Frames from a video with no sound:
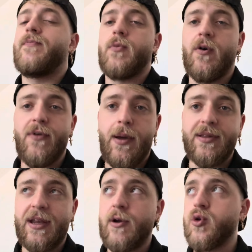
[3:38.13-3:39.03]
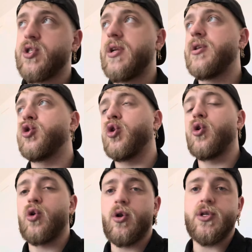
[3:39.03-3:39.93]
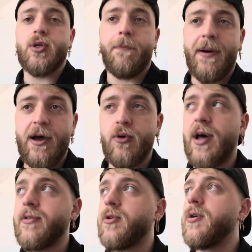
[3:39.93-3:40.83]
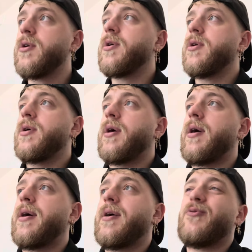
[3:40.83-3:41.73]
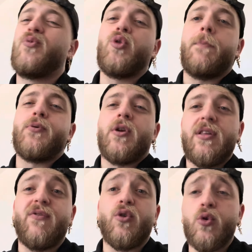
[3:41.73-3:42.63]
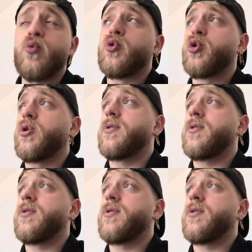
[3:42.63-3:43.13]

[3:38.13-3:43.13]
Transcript: ovviamente nello stile di gioco non li sto paragonando, eh, un doppione di Foloruncio.